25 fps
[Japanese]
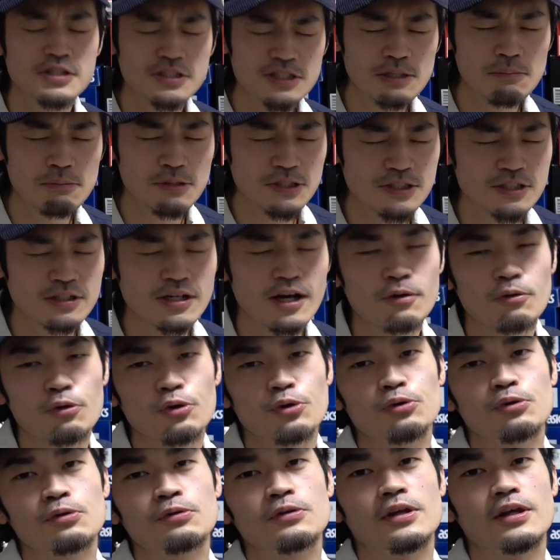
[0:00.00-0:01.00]
ちゃめちゃかっこ
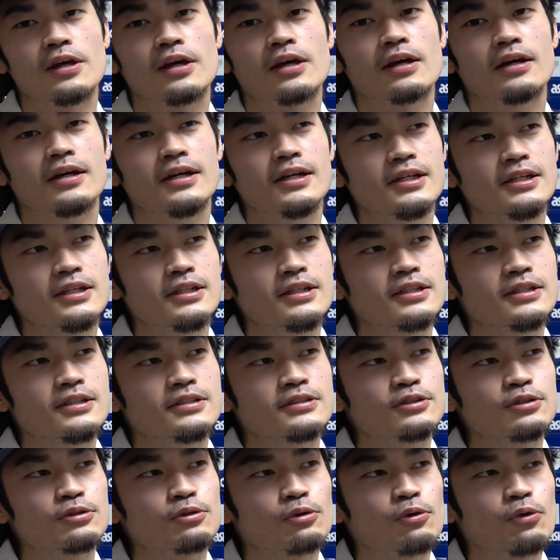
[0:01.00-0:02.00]
よくて、
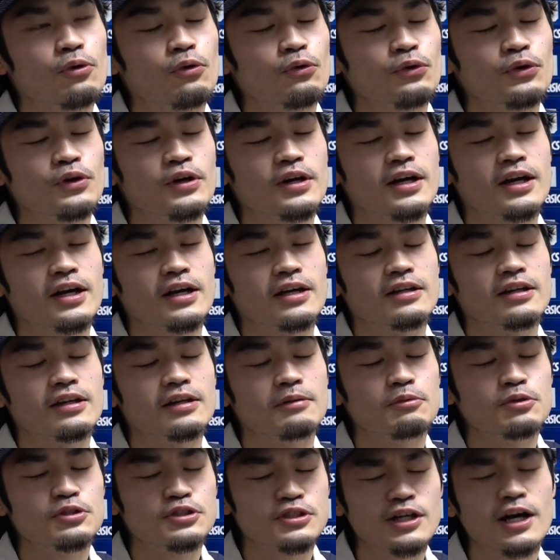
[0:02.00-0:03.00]
ちょっと今回ね、
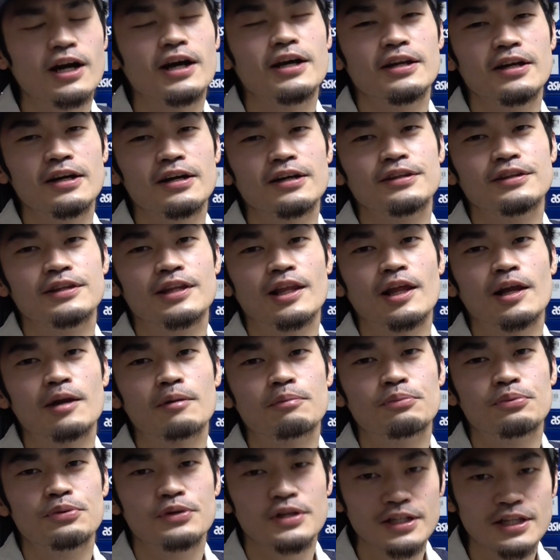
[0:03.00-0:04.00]
もし買えなかったら
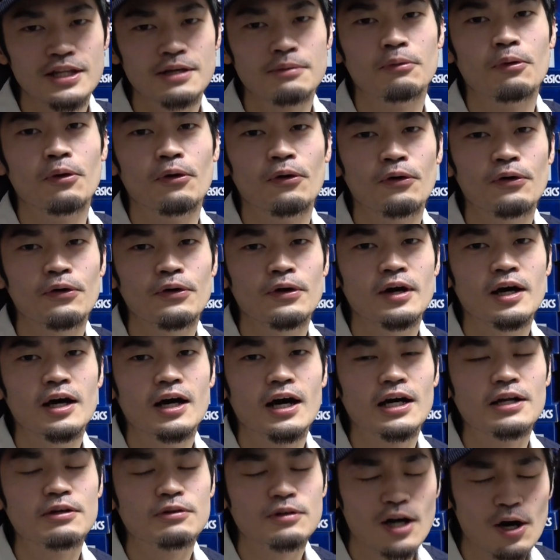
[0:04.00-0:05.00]
プレイでも
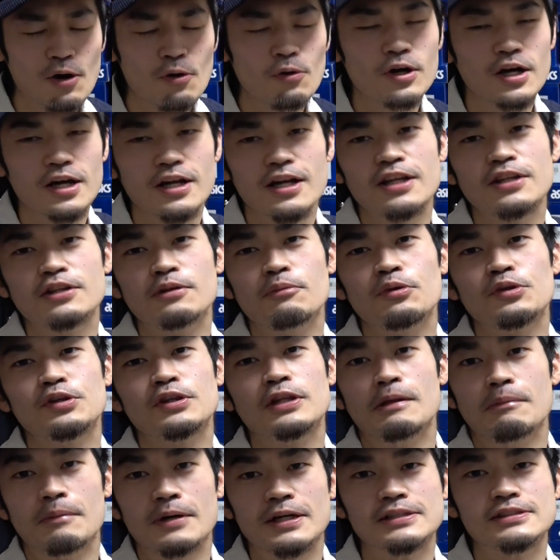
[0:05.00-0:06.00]
あの、買おうかなと思っ
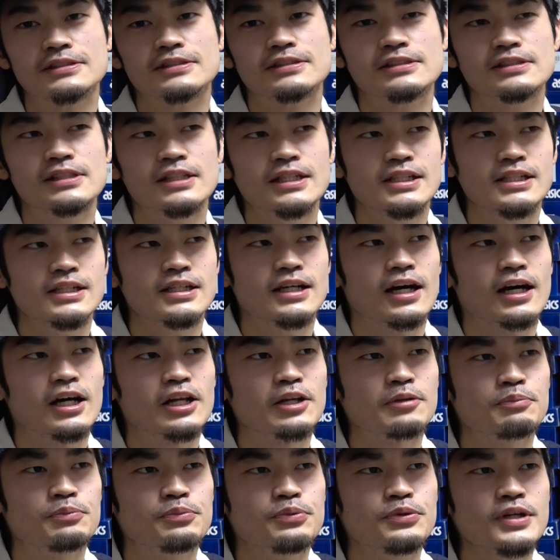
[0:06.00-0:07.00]
てます。あ
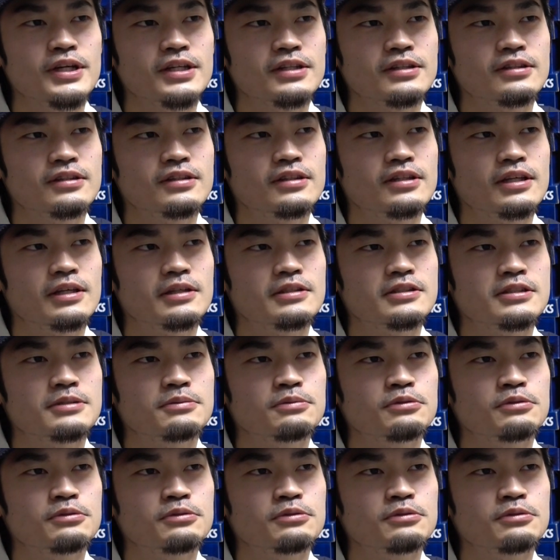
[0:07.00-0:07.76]
の、プレって自